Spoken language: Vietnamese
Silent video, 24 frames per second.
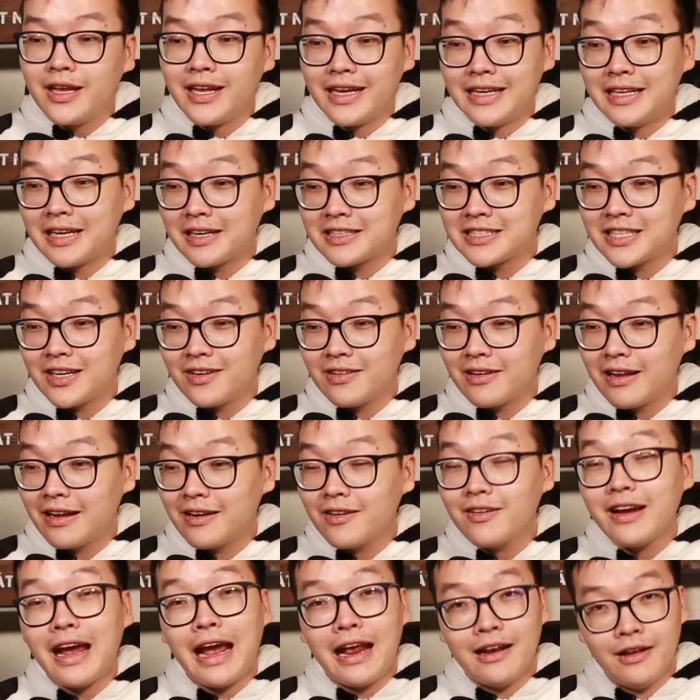thì thật sự là
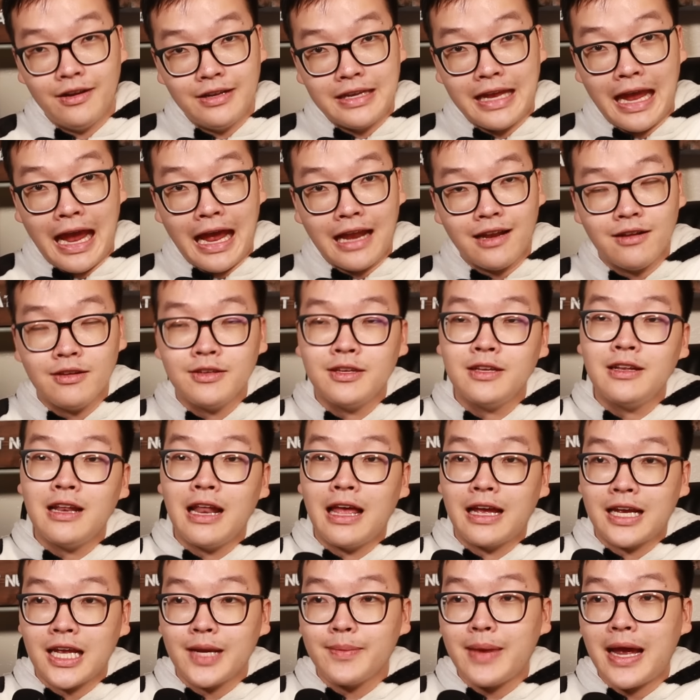nó khá đơn giản đó chính
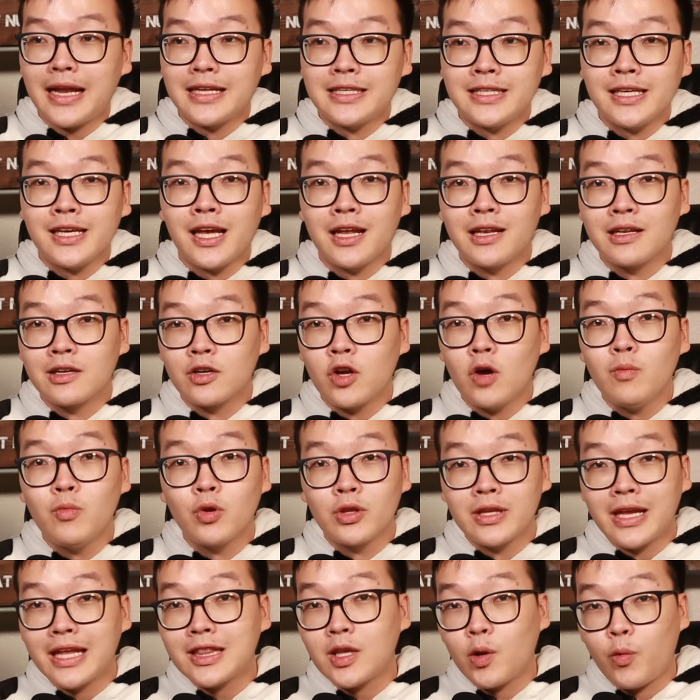là các bạn chỉ cần có
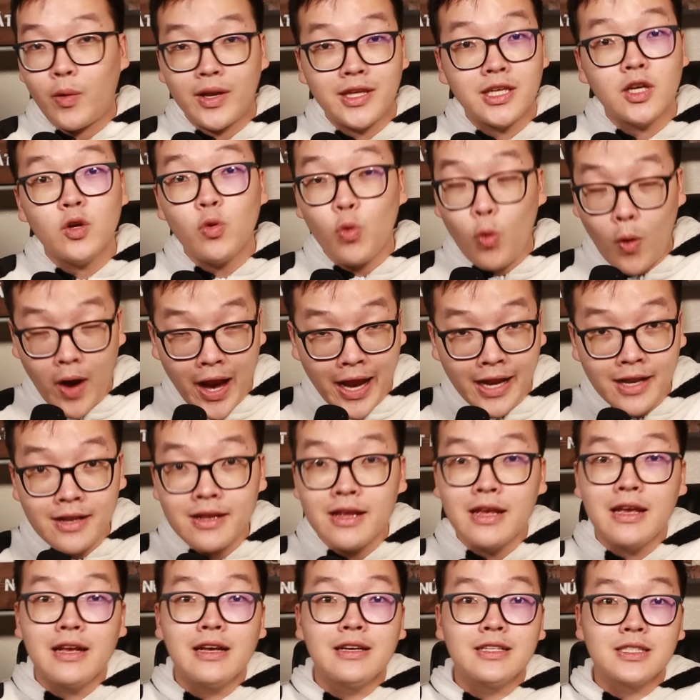một cái tài khoản chứng khoán
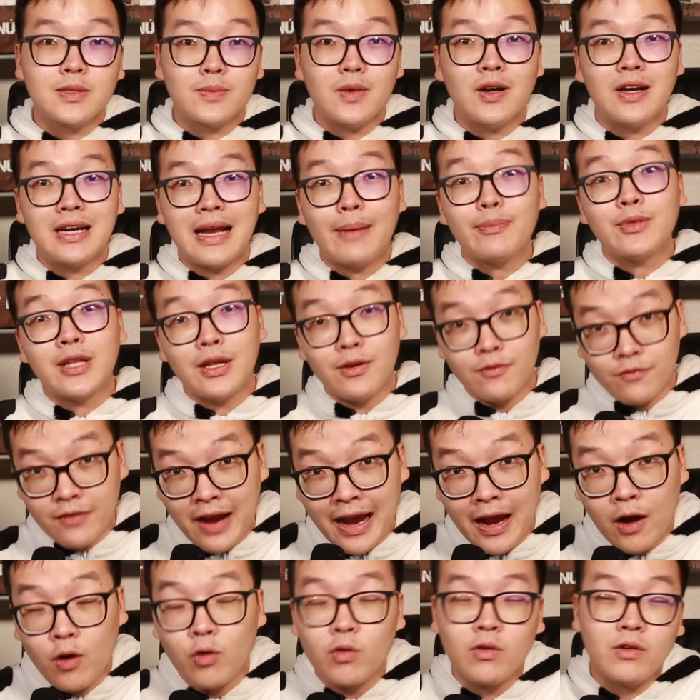xong đó là nạp tiền
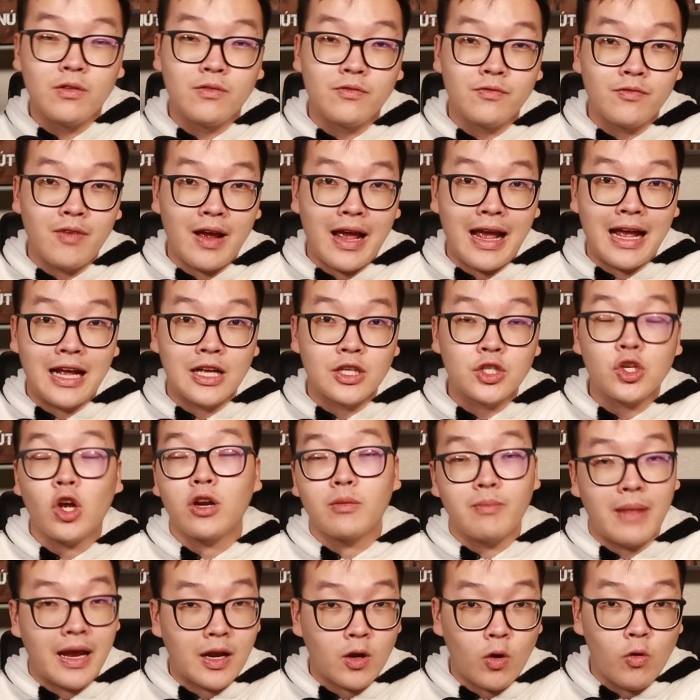vào và chọn
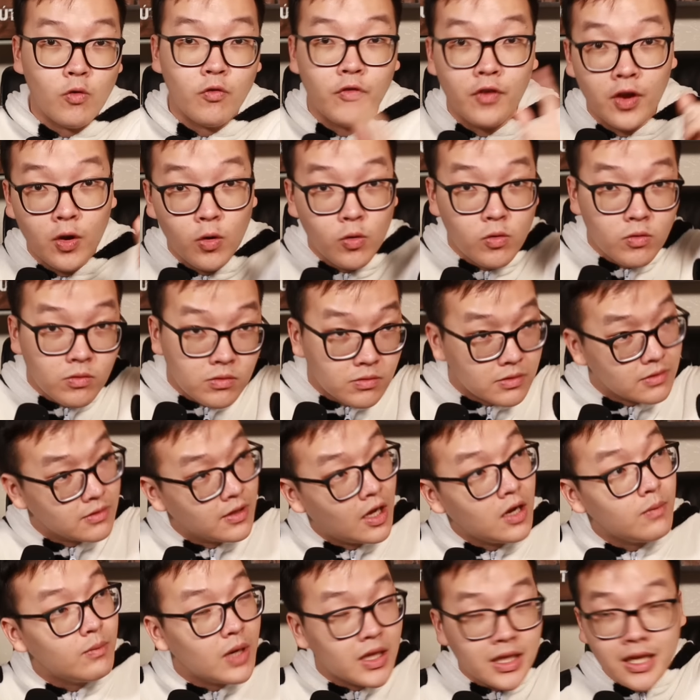mã cổ phiếu
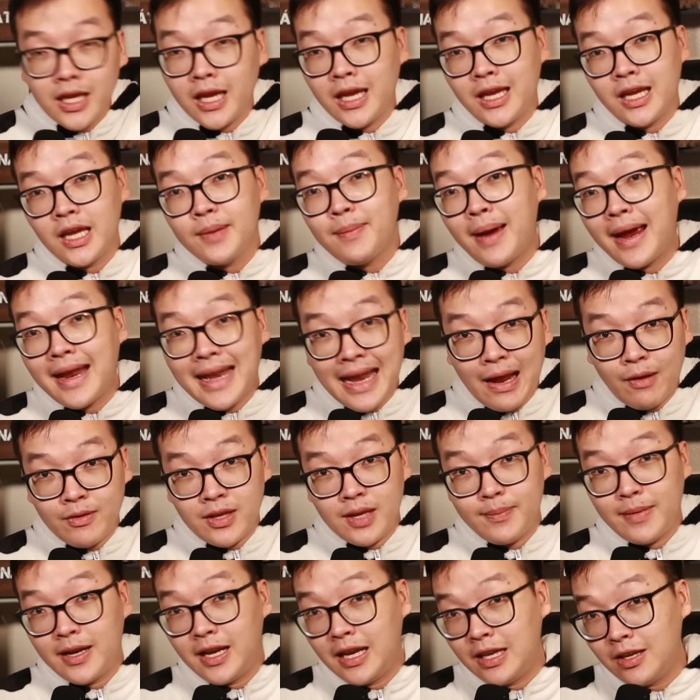đó bất kỳ cái mã nào
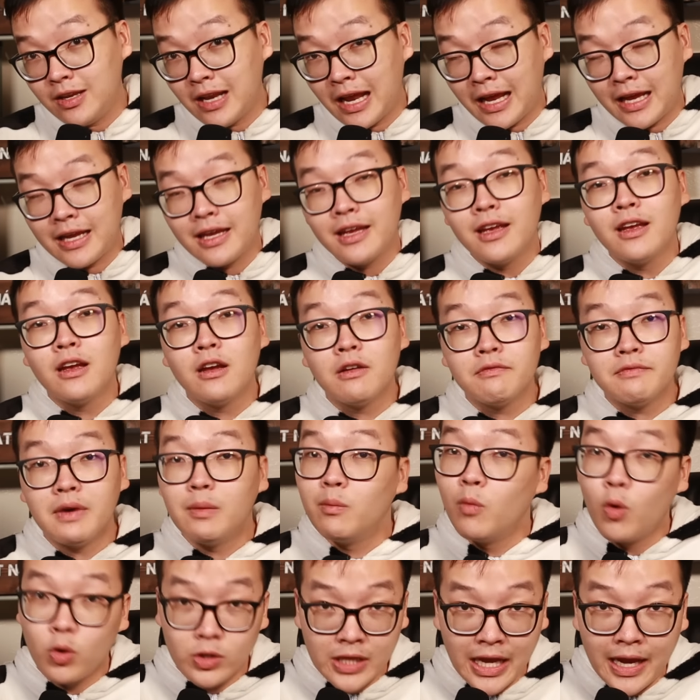trên màn hình như này và
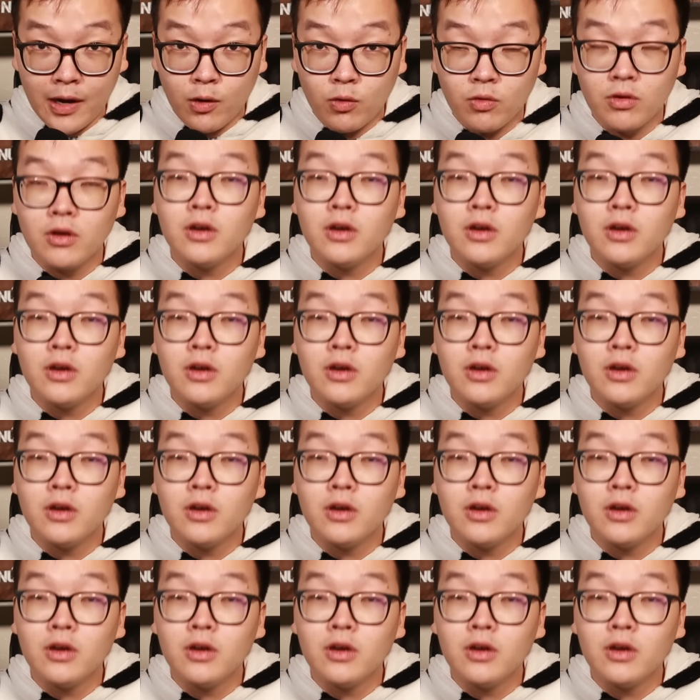mua theo